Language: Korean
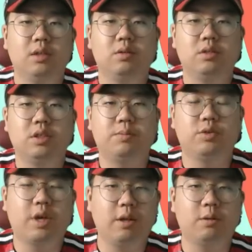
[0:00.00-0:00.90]
또 이제
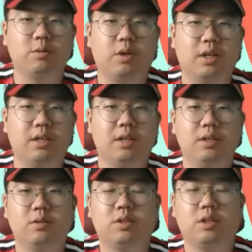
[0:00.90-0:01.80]
뷰캐넌과
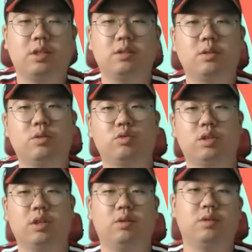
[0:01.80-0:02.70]
최채영
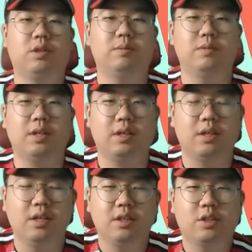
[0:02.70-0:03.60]
선수가 나오기 때문에
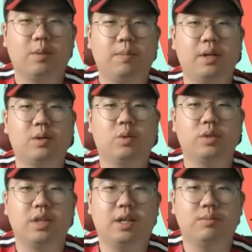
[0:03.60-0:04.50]
선발
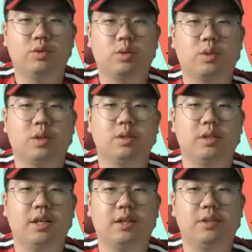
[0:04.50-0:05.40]
공략 무조건
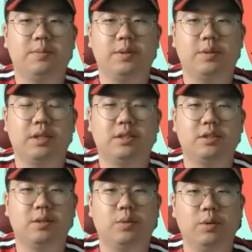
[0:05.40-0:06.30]
해야 될 필요가
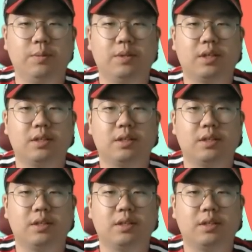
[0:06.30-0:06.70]
있어 보입니다.